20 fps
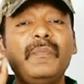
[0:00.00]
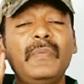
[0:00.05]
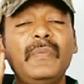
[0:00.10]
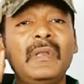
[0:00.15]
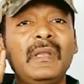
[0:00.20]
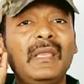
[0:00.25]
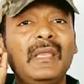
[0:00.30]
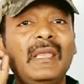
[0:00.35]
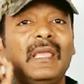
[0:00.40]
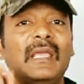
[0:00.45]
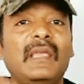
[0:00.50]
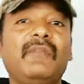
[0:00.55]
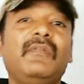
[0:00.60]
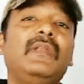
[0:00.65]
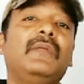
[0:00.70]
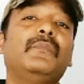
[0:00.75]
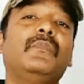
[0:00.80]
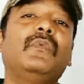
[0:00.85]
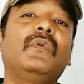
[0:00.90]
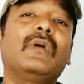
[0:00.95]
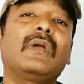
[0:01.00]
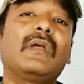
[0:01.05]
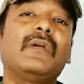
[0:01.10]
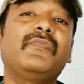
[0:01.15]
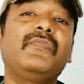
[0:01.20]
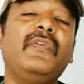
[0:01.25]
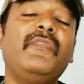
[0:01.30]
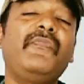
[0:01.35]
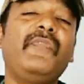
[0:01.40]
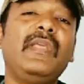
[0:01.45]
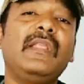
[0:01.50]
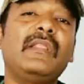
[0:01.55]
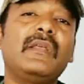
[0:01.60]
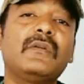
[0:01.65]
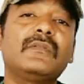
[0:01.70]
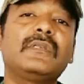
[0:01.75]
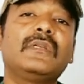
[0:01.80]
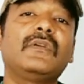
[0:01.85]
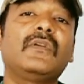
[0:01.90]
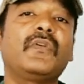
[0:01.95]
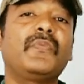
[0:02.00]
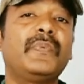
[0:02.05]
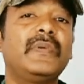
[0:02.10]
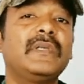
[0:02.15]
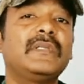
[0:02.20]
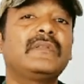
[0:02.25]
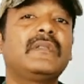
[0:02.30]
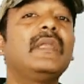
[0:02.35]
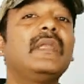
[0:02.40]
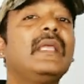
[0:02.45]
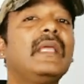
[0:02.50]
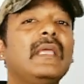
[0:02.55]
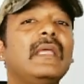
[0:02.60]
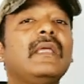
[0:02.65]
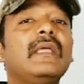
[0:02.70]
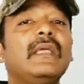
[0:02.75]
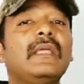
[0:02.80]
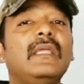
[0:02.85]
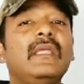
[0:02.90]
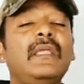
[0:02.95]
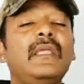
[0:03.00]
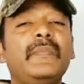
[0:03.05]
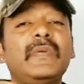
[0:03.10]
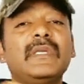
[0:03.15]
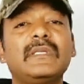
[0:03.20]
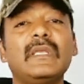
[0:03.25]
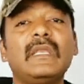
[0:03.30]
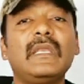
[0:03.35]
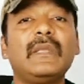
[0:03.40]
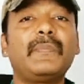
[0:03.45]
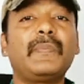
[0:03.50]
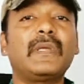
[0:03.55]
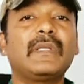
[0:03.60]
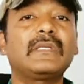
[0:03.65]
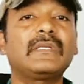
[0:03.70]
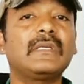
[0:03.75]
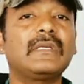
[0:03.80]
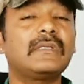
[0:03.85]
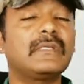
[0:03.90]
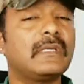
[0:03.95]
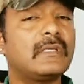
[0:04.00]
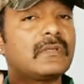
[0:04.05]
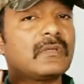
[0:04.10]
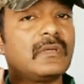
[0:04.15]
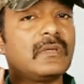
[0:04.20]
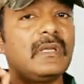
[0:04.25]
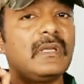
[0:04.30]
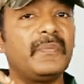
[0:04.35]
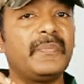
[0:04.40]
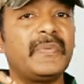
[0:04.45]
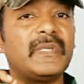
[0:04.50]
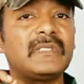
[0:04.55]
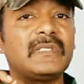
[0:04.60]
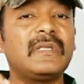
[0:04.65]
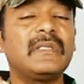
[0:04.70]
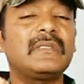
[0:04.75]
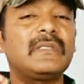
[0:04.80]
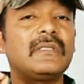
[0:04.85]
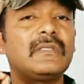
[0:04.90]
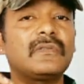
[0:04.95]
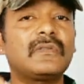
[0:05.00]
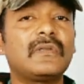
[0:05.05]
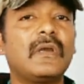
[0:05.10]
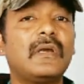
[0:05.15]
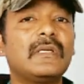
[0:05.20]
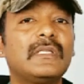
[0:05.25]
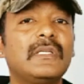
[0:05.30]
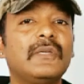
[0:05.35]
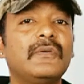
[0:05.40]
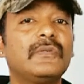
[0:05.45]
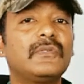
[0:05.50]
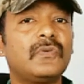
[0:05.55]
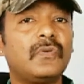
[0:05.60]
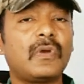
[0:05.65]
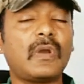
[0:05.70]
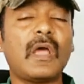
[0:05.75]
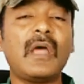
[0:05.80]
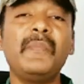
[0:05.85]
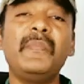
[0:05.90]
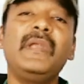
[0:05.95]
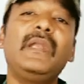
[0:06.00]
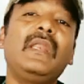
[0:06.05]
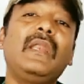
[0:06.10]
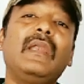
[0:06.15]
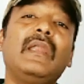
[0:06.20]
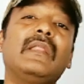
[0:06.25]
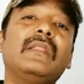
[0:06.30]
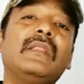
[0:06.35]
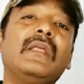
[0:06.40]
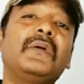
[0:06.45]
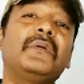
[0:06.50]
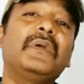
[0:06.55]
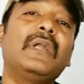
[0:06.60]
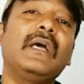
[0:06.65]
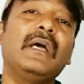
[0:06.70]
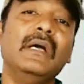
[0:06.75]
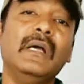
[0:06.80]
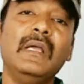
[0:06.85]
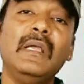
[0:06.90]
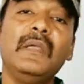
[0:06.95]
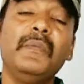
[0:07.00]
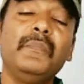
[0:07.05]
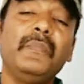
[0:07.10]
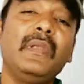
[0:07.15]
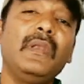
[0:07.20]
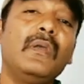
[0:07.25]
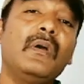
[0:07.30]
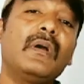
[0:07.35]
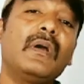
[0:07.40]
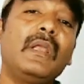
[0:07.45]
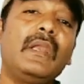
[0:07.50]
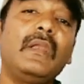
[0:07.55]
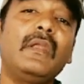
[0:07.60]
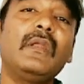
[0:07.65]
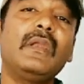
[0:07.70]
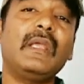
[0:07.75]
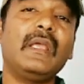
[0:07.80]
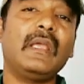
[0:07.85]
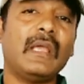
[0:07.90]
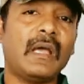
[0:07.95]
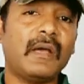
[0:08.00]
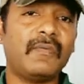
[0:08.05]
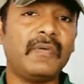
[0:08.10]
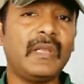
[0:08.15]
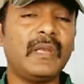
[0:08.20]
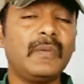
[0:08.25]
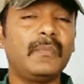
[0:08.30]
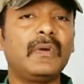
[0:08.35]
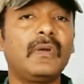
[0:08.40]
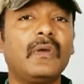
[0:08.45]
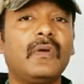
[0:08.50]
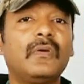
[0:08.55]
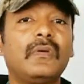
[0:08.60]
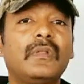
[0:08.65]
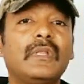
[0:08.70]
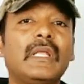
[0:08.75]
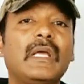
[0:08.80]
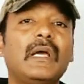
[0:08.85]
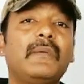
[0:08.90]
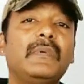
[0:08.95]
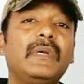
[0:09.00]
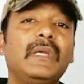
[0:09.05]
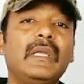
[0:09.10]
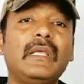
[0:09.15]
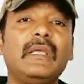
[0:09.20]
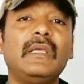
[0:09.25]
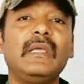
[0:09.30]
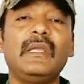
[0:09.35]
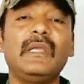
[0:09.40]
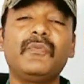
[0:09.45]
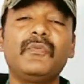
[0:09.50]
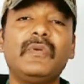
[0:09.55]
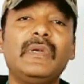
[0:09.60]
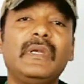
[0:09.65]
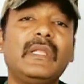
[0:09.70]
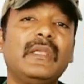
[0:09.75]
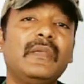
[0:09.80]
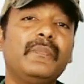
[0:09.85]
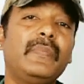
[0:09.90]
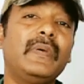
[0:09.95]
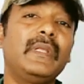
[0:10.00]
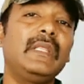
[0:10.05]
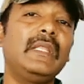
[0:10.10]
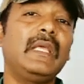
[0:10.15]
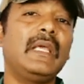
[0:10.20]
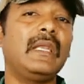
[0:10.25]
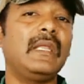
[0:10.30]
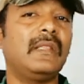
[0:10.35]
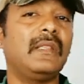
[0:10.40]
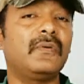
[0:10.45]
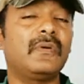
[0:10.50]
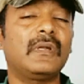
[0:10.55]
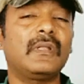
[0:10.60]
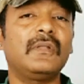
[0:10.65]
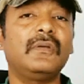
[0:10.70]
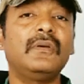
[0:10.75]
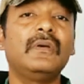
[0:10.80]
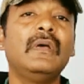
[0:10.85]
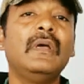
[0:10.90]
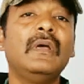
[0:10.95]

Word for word: మీరు కేవలం ఒక ఫిఫ్టీ థౌజండ్ రూపీస్తోనే ఈ మిషన్ని పర్చేస్ చేసుకొని బిజినెస్ని స్టార్ట్ చేయవచ్చు రా మెటీరియల్ అంతా కూడా మీ లోకల్లోనే అవైలబుల్లో ఉంటుంది కాబట్టి ఎటువంటి ఇబ్బంది అనేది ఉండదు